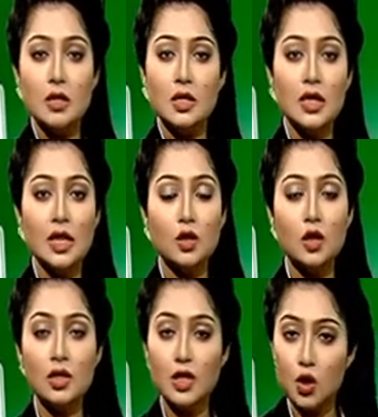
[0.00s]

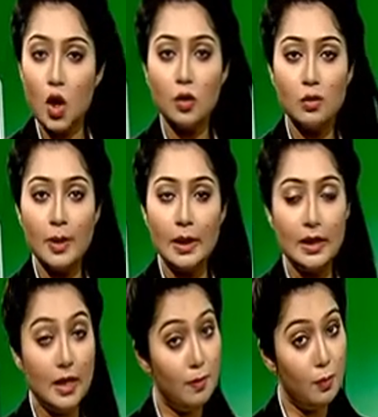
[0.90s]
সিরাজগঞ্জের চলন বিলে
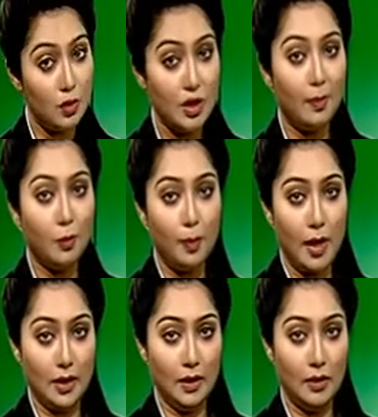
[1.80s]
নেই পর্যাপ্ত
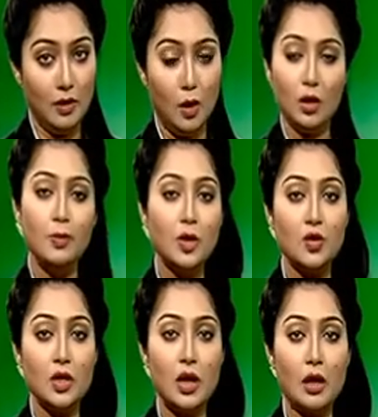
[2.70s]
পানি
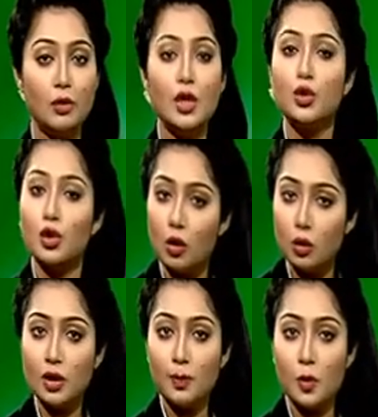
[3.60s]
অনাবৃষ্টির কারণে
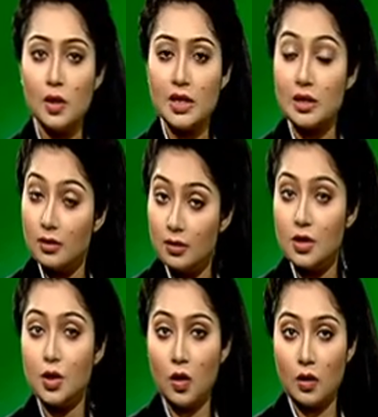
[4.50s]
সংকটে পড়েছেন
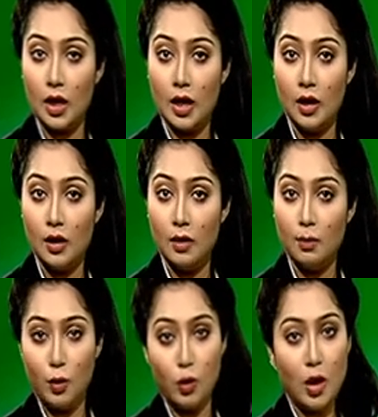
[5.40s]
কৃষকরা
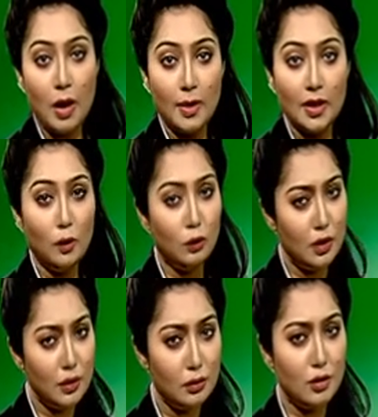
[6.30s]
বড় আবাদে
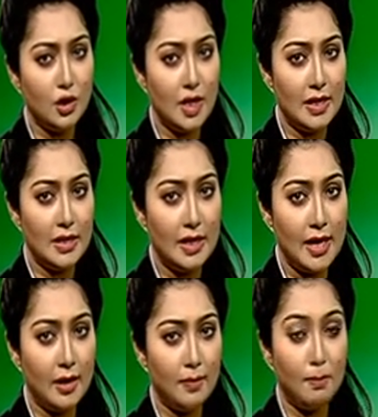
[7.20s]
অতিরিক্ত সেচ
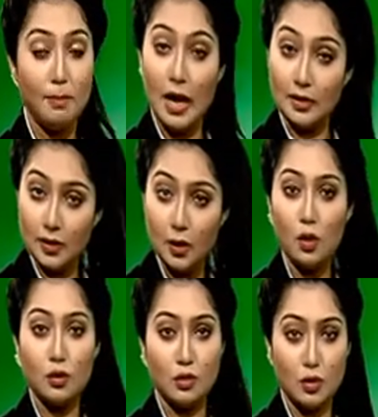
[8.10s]
দেয়ায় বাড়তি
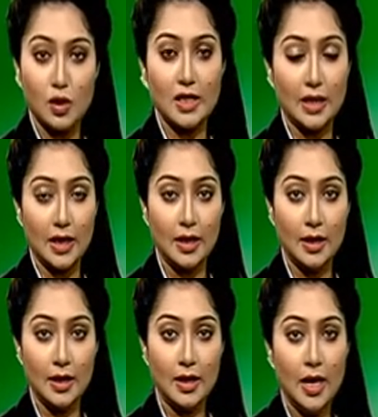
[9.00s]
খরচ হচ্ছে তাদের
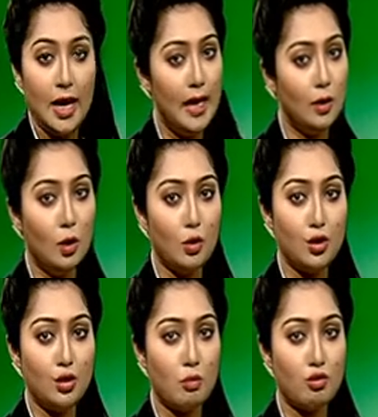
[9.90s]
এই ধরনের
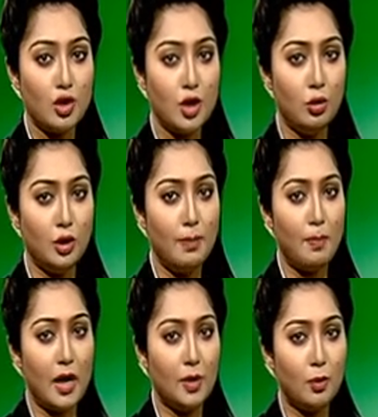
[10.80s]
সমস্যায় নদীর
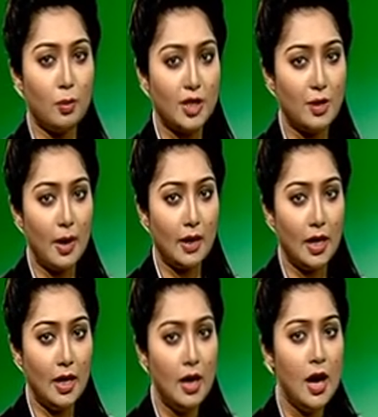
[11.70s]
পানি প্রবেশে
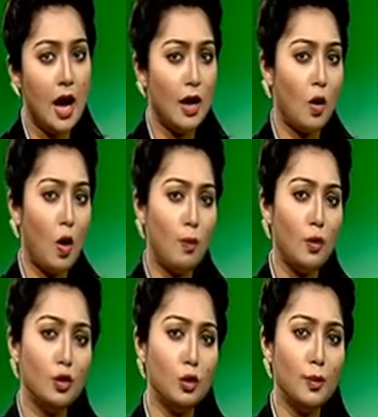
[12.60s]
বাধা আর
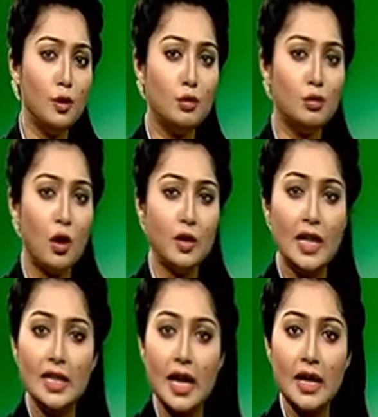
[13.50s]
অপরিকল্পিত
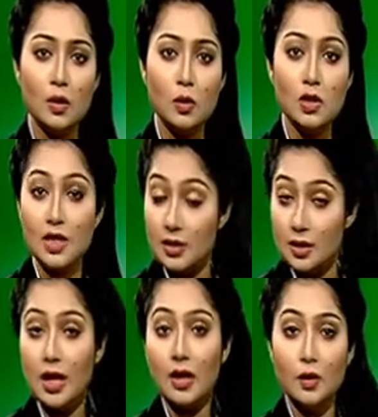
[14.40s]
উন্নয়নকেই দায়ী করছেন
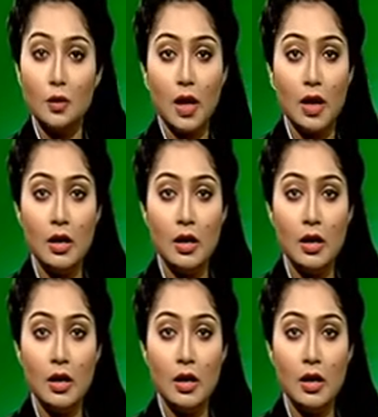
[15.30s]
স্থানীয়রা